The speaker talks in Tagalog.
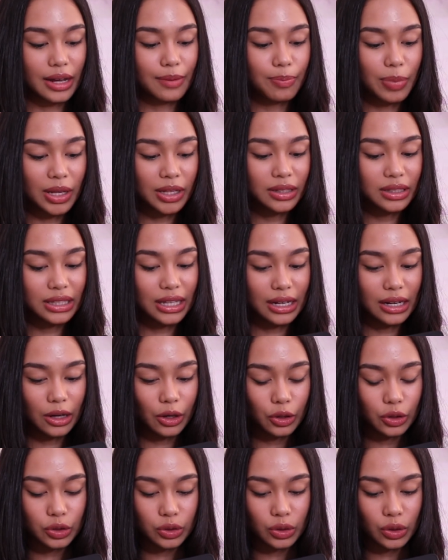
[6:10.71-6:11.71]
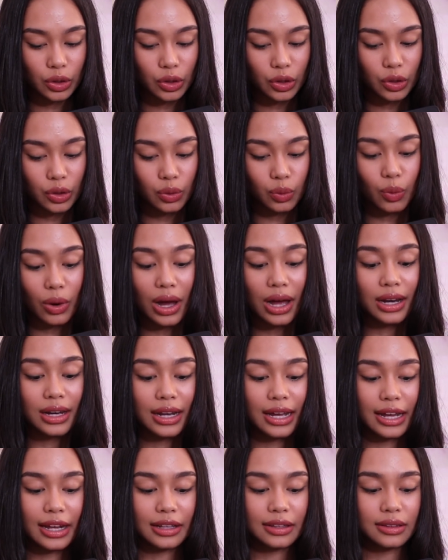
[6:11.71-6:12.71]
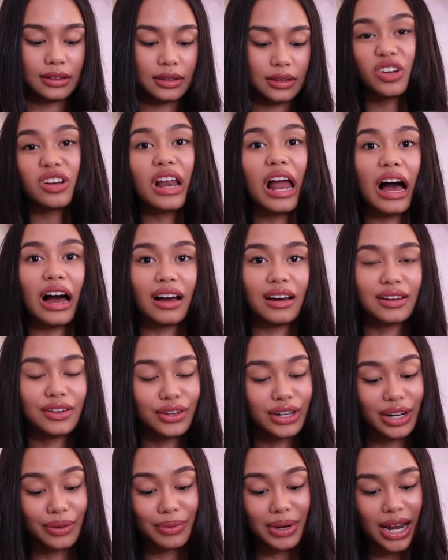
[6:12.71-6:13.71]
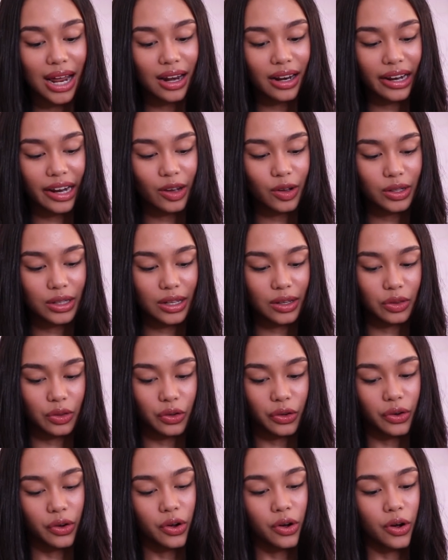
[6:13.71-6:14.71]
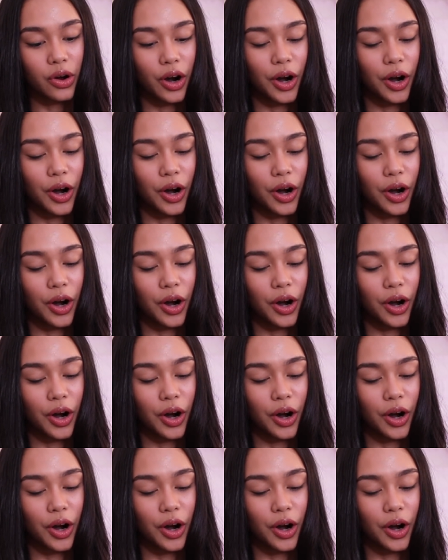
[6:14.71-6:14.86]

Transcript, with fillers: Like, pag dala ko to, wallet, yun lang. Yun ang malalagay ko dito.